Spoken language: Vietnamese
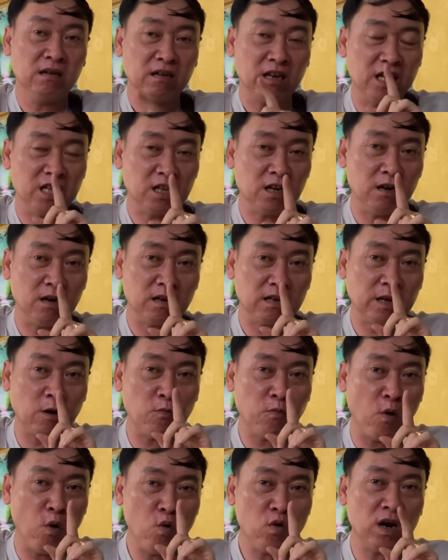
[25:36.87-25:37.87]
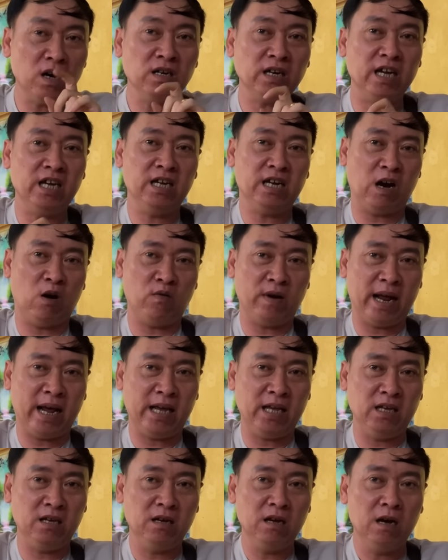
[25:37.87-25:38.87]
thì Châu Phú cứ nghĩ câu
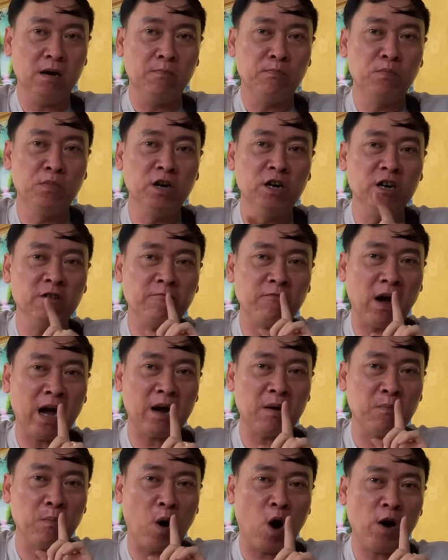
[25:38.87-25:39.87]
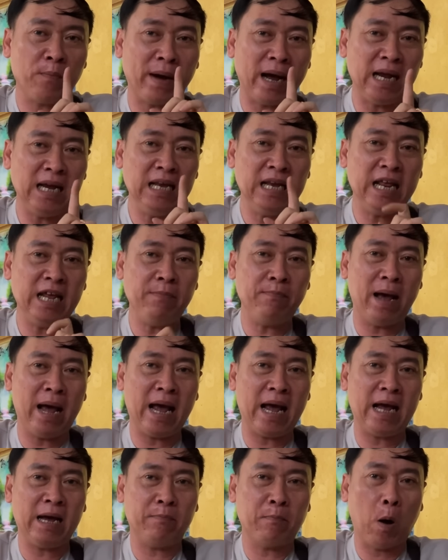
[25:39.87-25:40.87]
này 10 phần bỏ 7 lấy
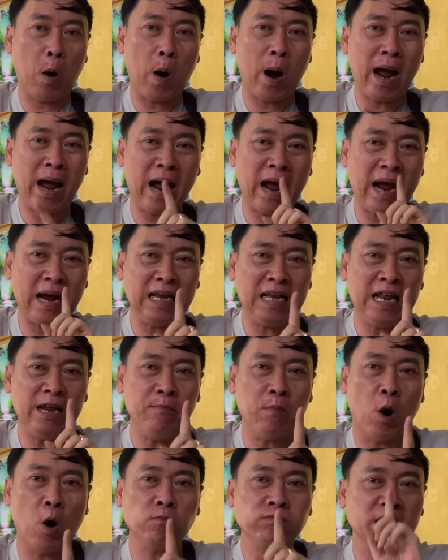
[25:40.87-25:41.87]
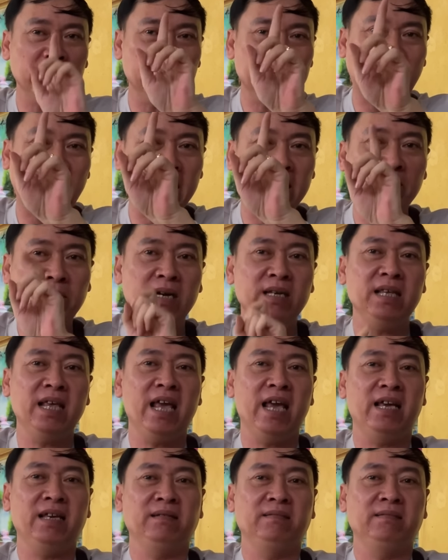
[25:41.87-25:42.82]
3 bỏ 2 lấy 1 thì thầy mới về